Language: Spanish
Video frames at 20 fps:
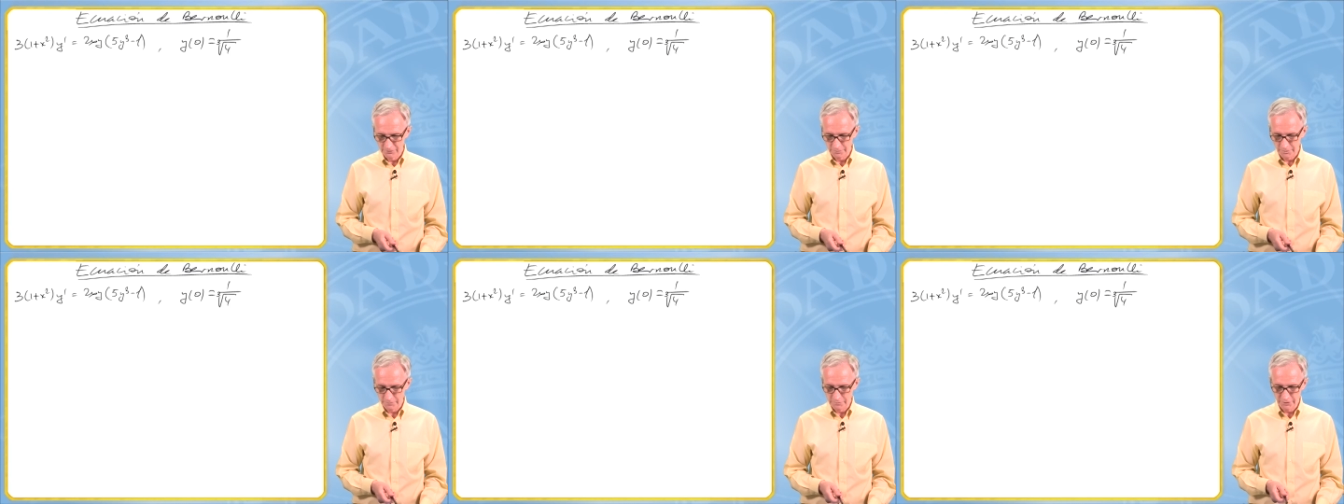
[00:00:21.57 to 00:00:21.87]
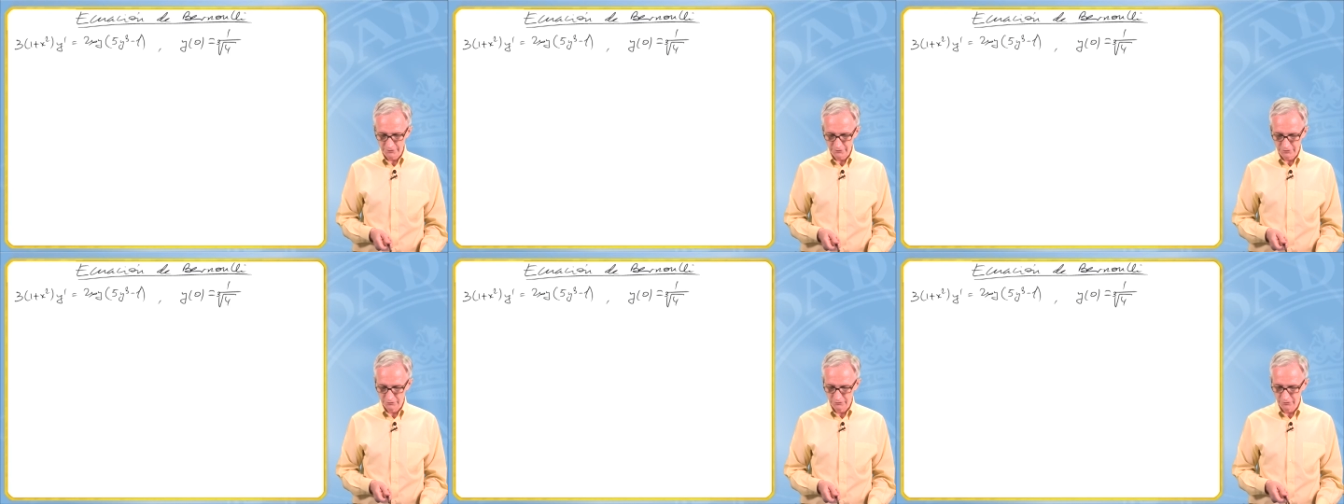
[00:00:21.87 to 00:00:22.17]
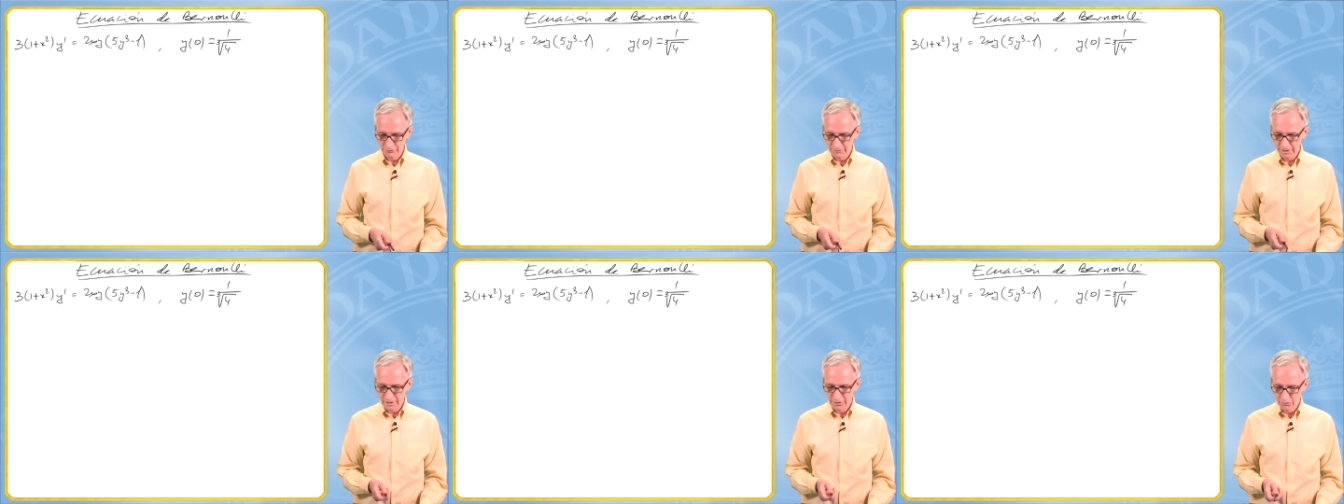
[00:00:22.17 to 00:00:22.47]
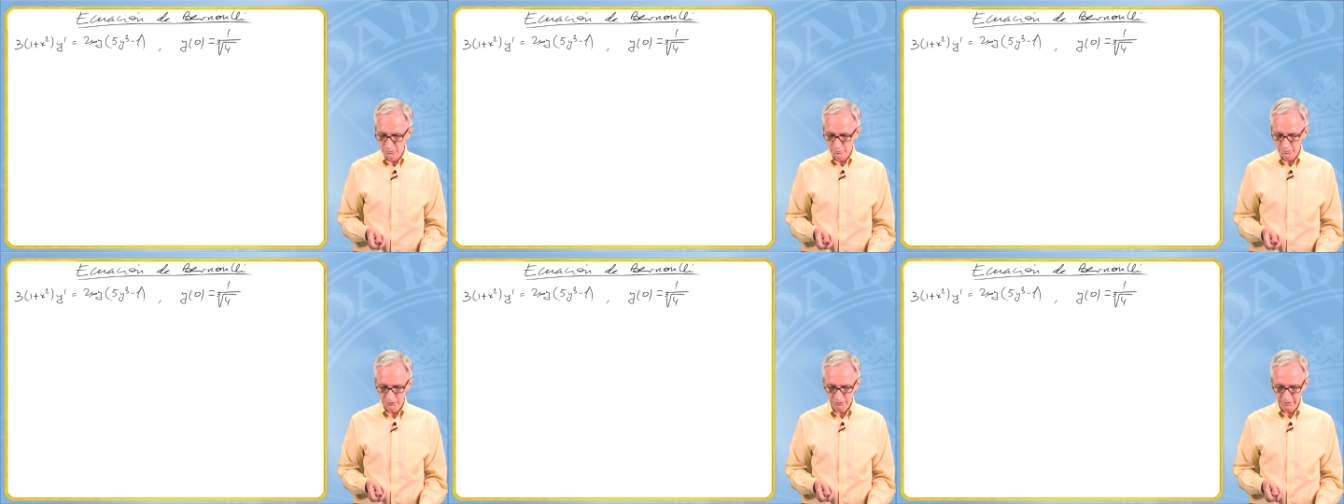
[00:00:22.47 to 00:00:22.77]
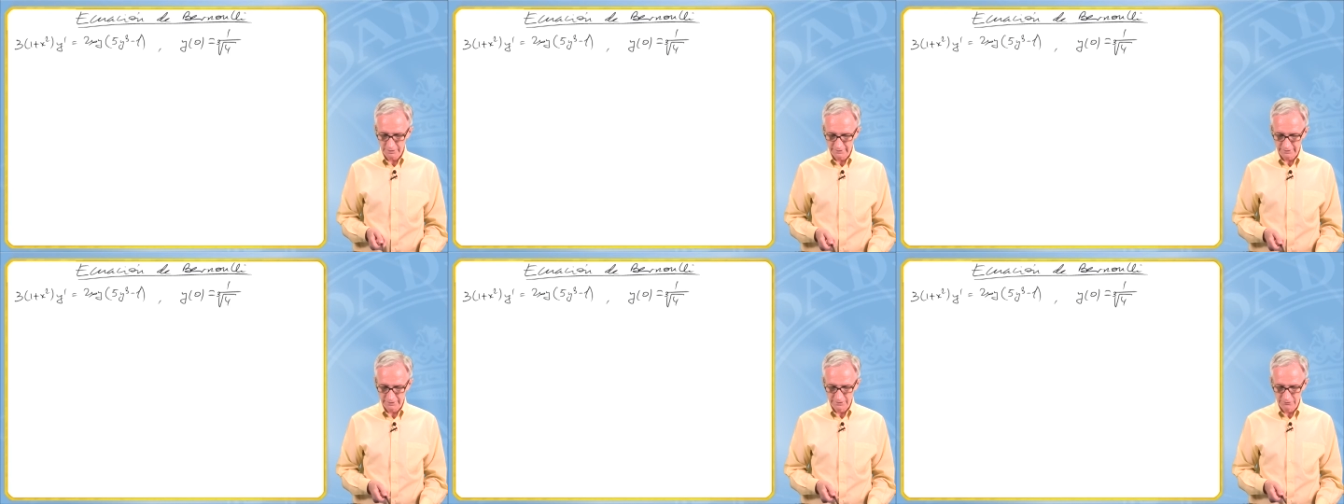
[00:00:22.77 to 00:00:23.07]
proporcionó un alumno
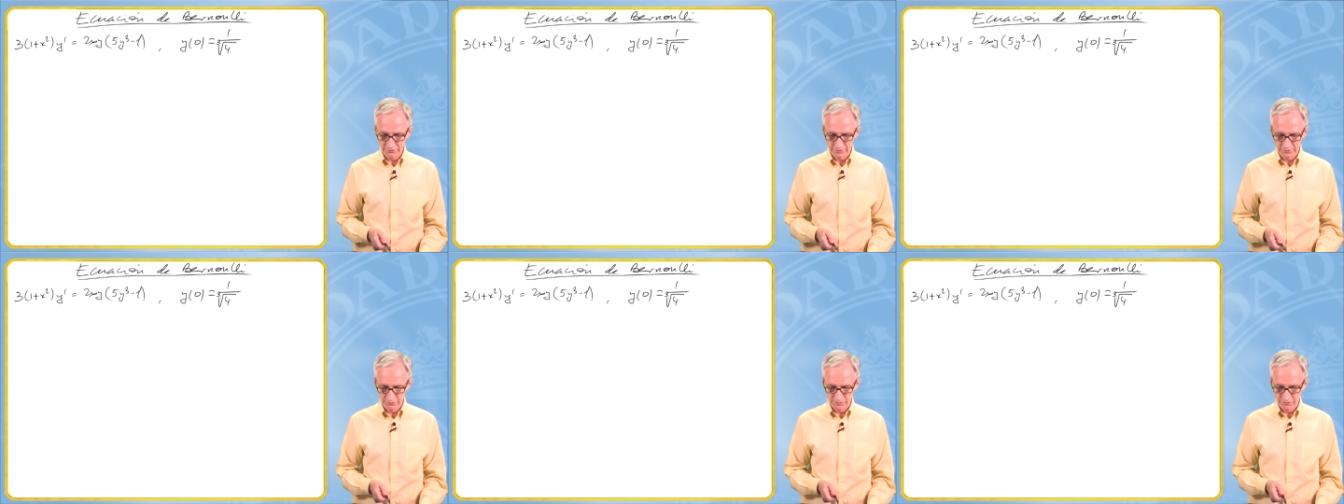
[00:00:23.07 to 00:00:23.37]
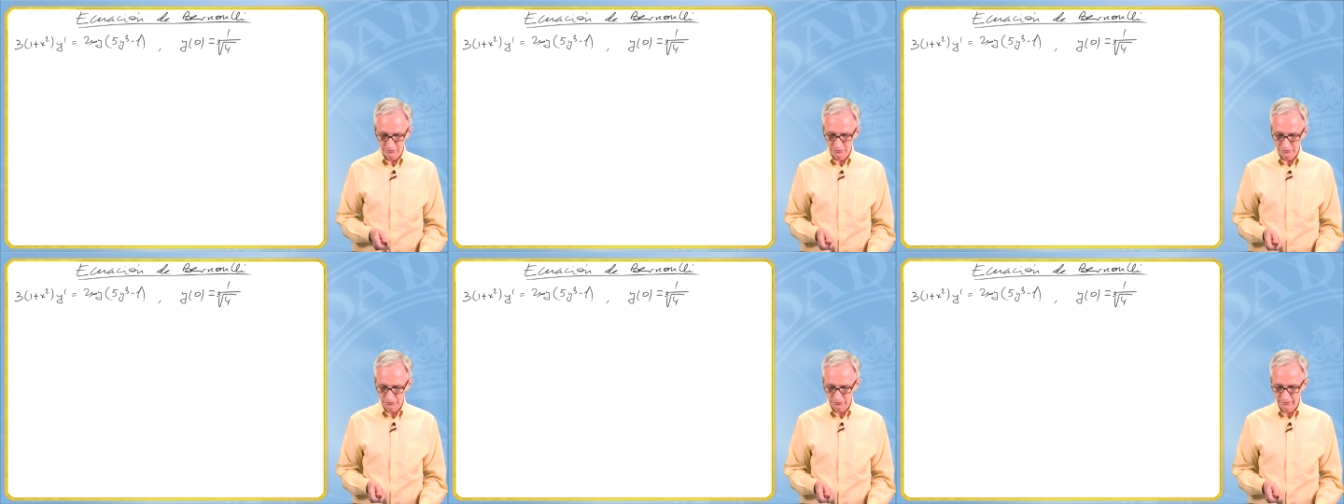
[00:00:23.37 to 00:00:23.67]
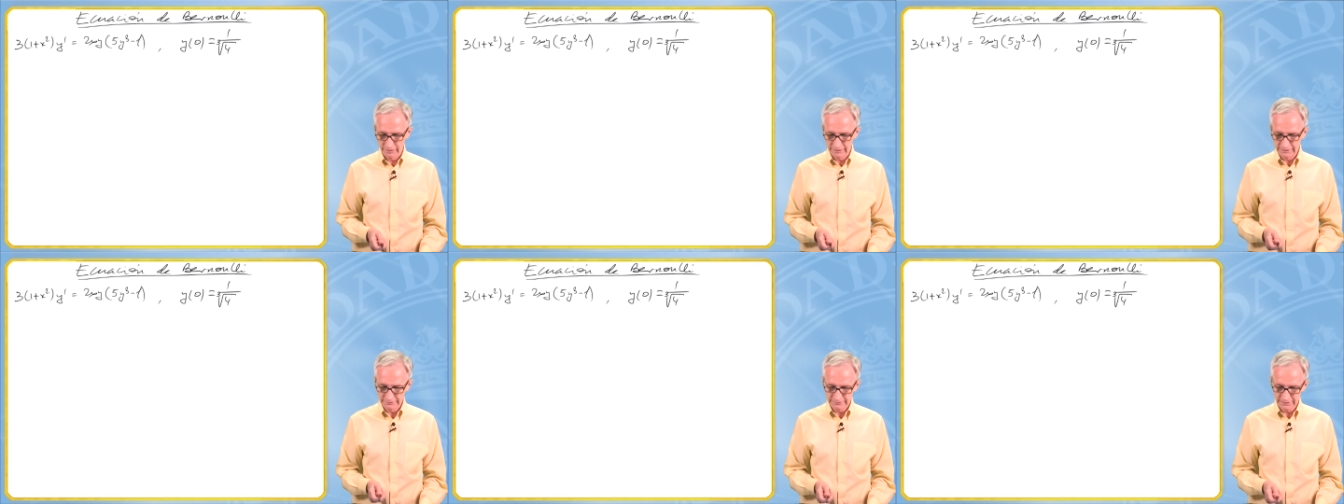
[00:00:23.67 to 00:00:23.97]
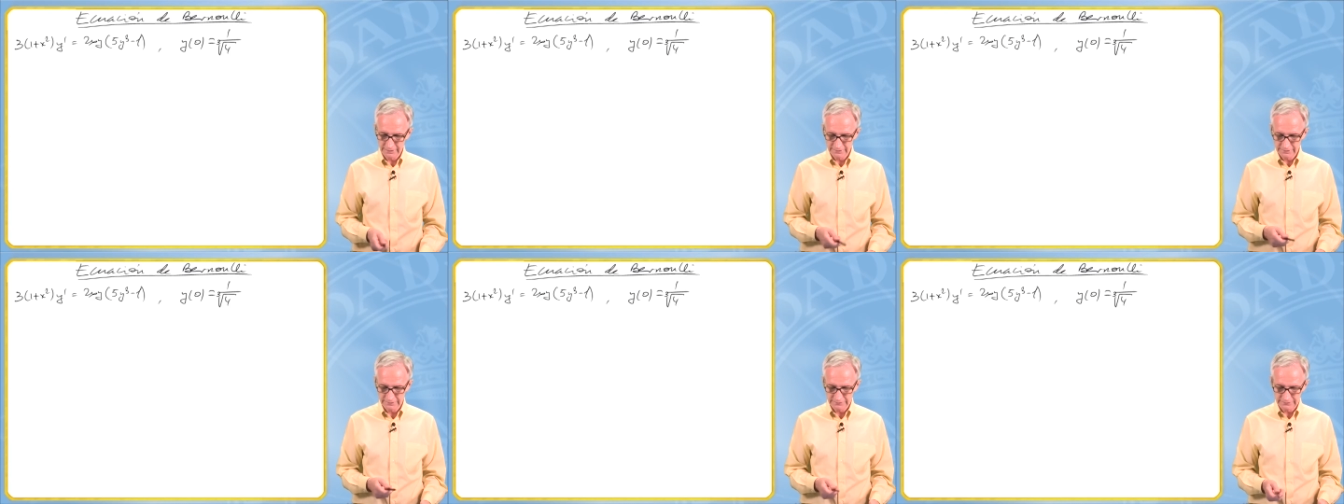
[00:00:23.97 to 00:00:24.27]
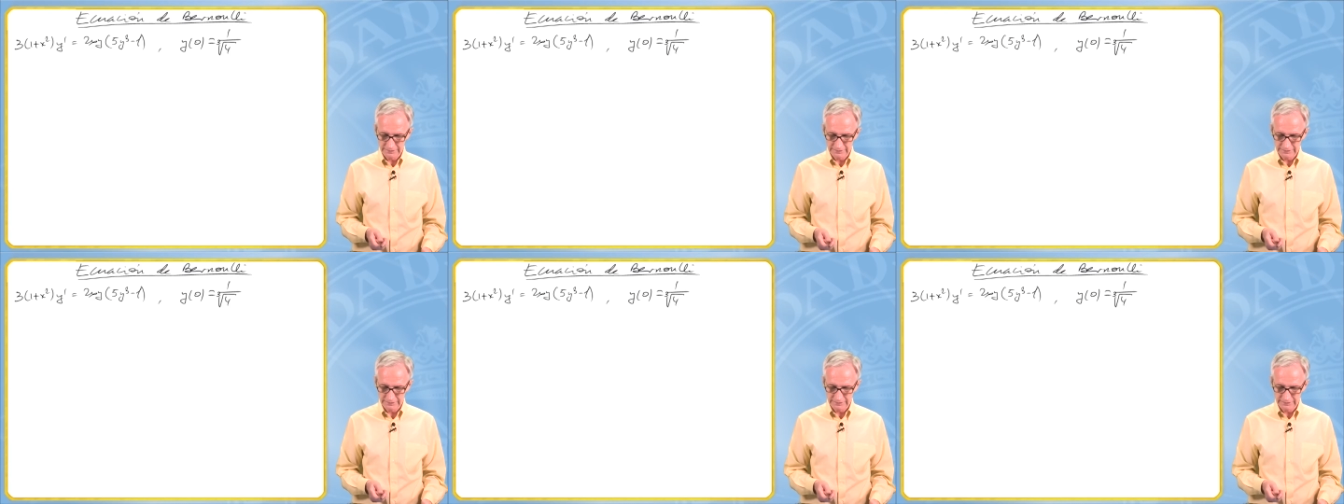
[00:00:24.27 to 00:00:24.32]
que creo que lo encontró en internet